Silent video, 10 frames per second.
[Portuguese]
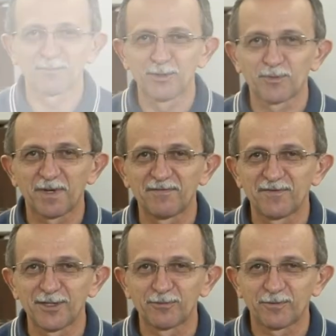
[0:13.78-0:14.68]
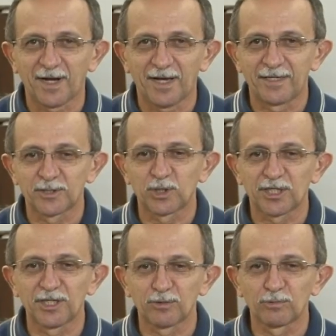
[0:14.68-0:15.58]
muito bem-vindo a este
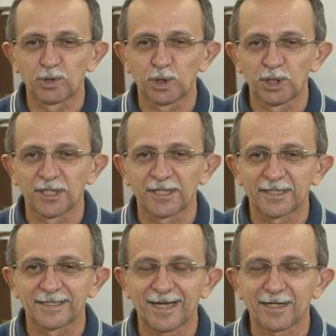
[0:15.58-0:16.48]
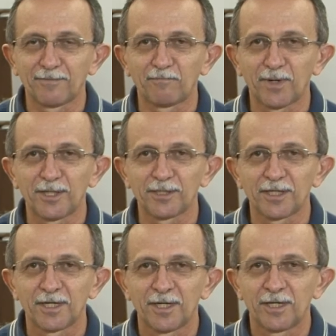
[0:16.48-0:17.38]
quinto dia da campanha